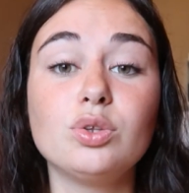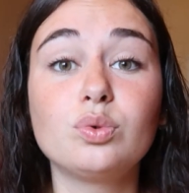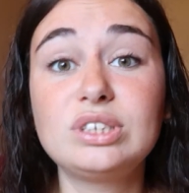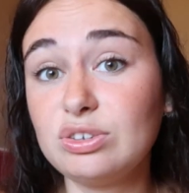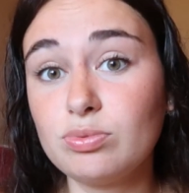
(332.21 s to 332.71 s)

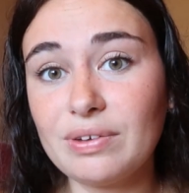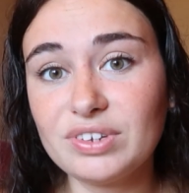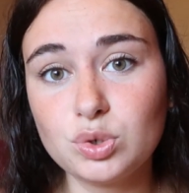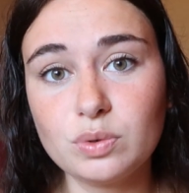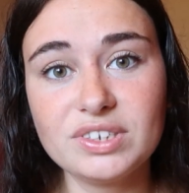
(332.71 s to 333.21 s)
Donc si vous
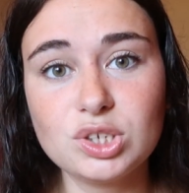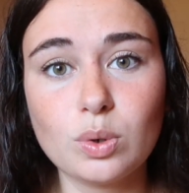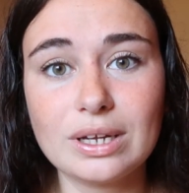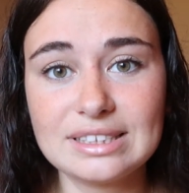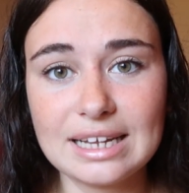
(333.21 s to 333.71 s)
m'avez suivi
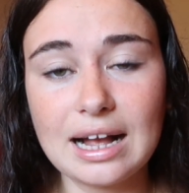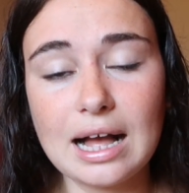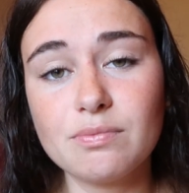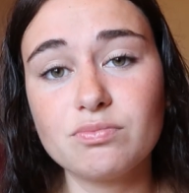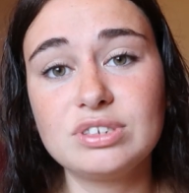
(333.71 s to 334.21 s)
sur
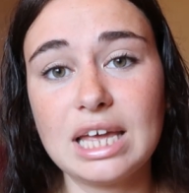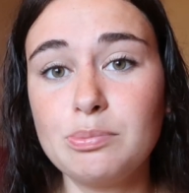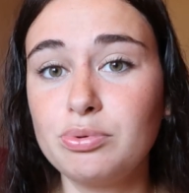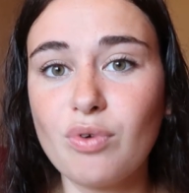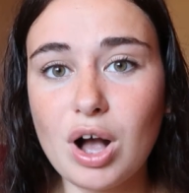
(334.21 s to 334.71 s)
Instagram, vous
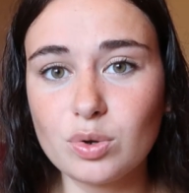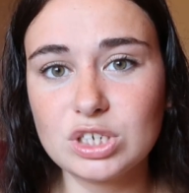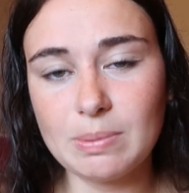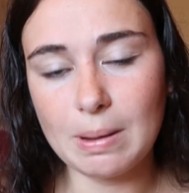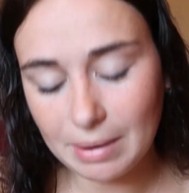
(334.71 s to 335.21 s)
avez pu voir
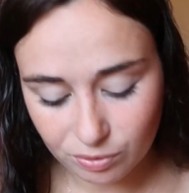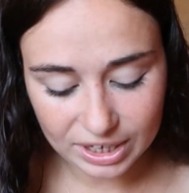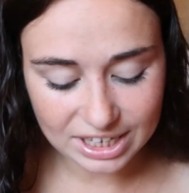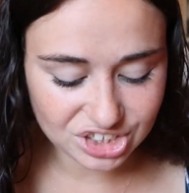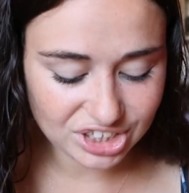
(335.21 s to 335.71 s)
que j'ai pas mal
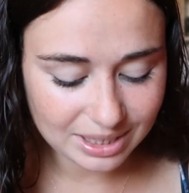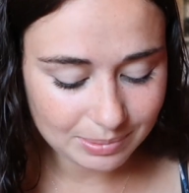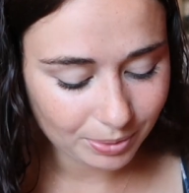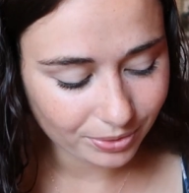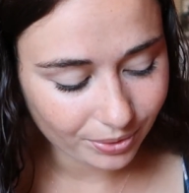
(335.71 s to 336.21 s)

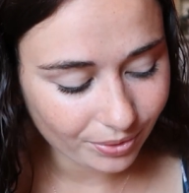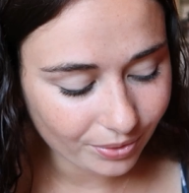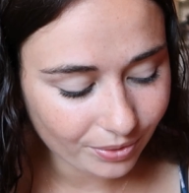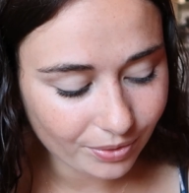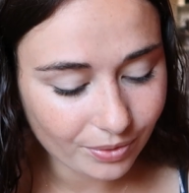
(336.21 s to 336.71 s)
voyagé
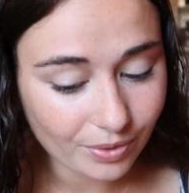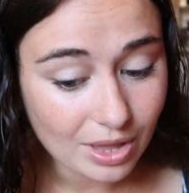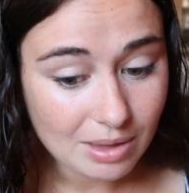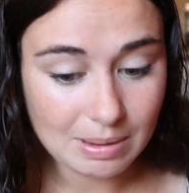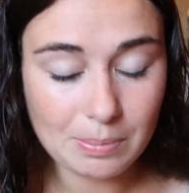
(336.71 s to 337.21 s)
pendant, mais
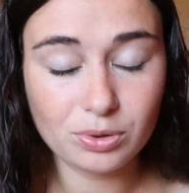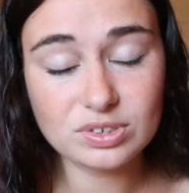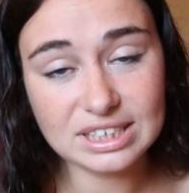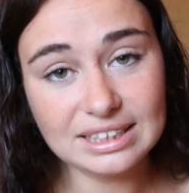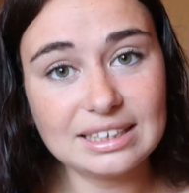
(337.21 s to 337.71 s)
ben,
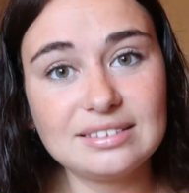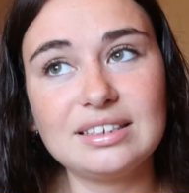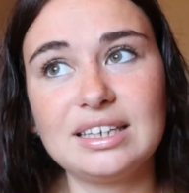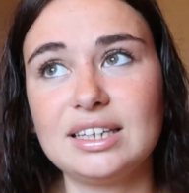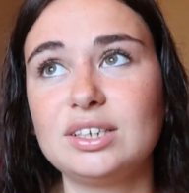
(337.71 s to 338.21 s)
pendant cet
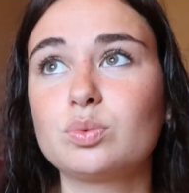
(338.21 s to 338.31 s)
été.